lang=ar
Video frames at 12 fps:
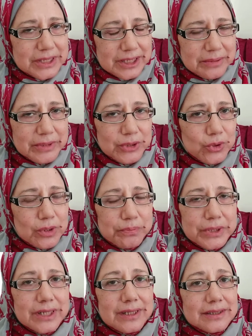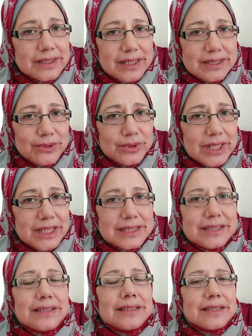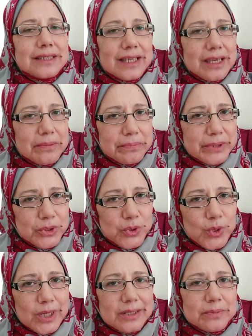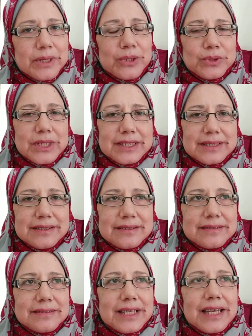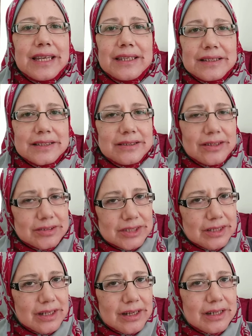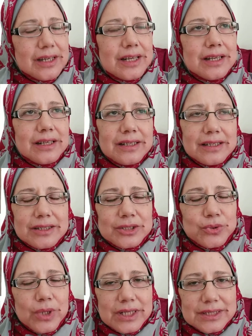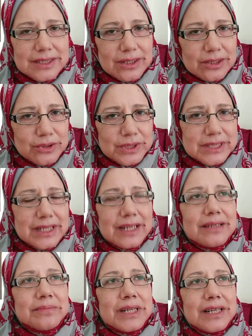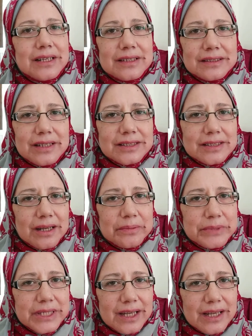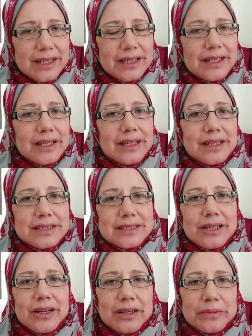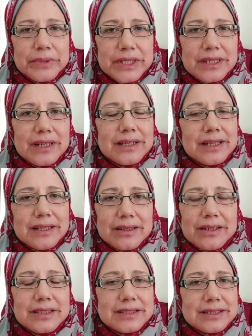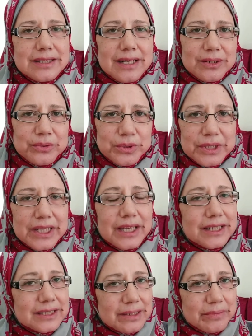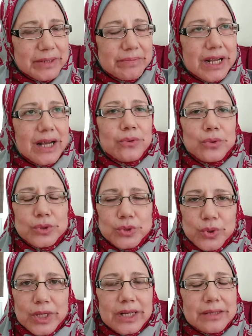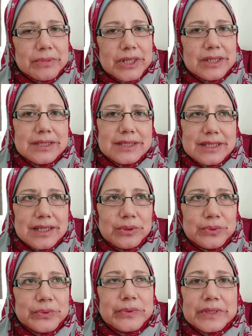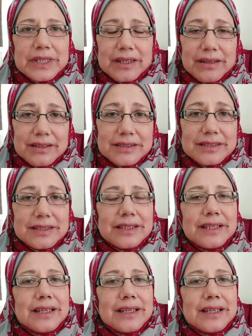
تحمدوا ربنا 33 تكبروا 34 هي دي النصيحه اللي الرسول عليه الصلاه والسلام نصح بيها الصحابيه اللي راحت تساله تمام او لزوجها لما راح يساله خلاص